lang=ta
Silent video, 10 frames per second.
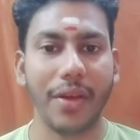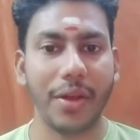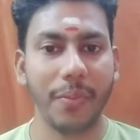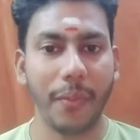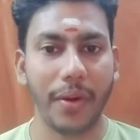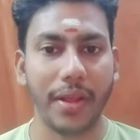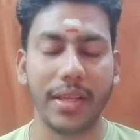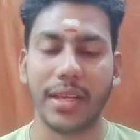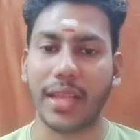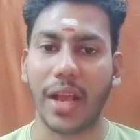வரும் பொழுது
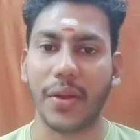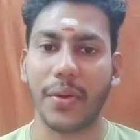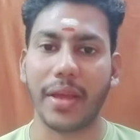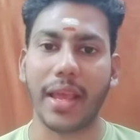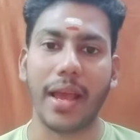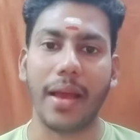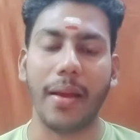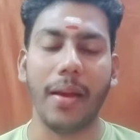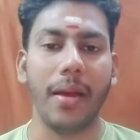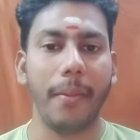தங்களுடைய
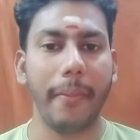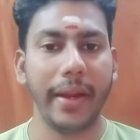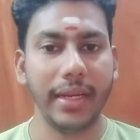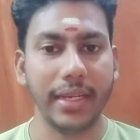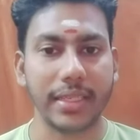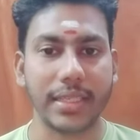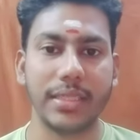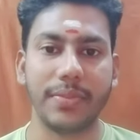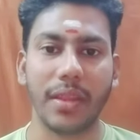பெண்ணுக்கு